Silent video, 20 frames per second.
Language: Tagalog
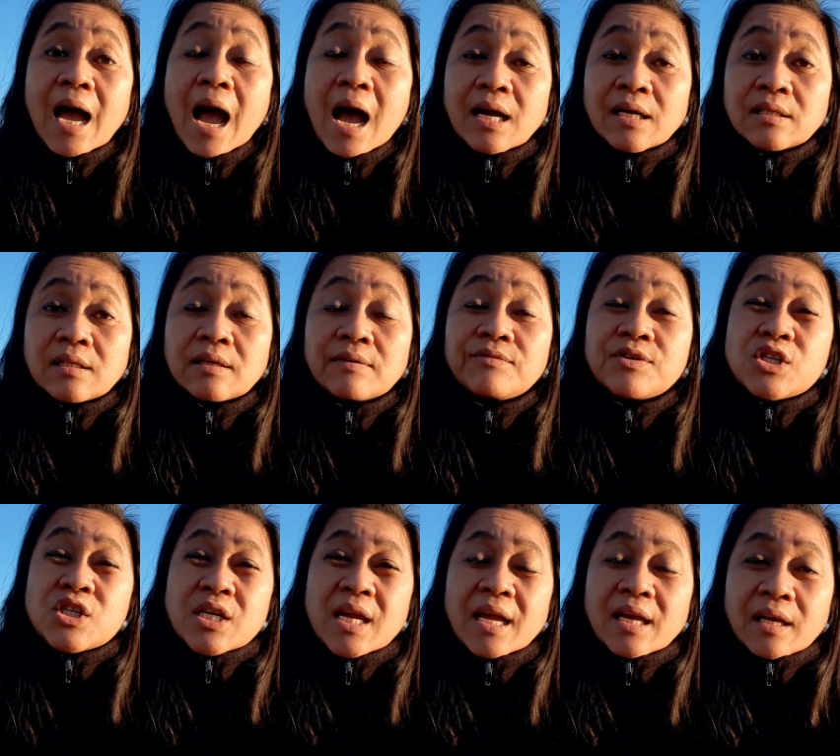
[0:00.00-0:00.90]
active
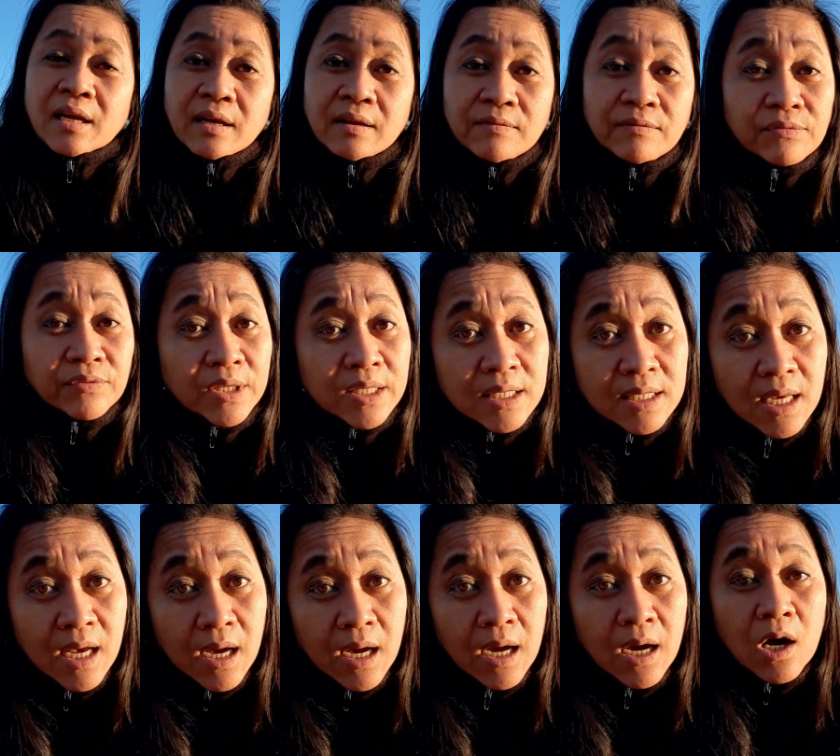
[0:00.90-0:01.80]
Schengen
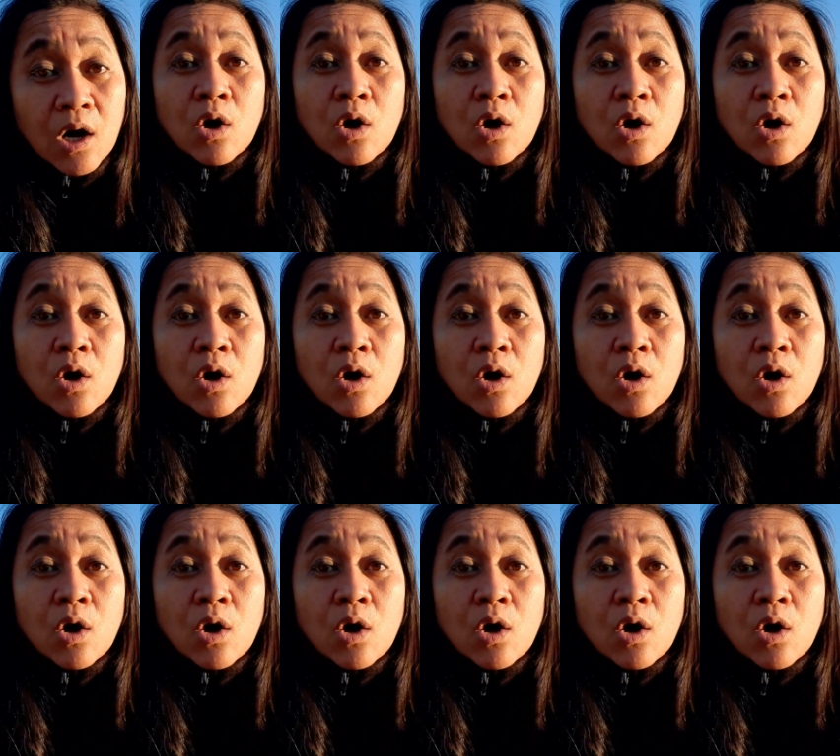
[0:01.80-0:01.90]
visa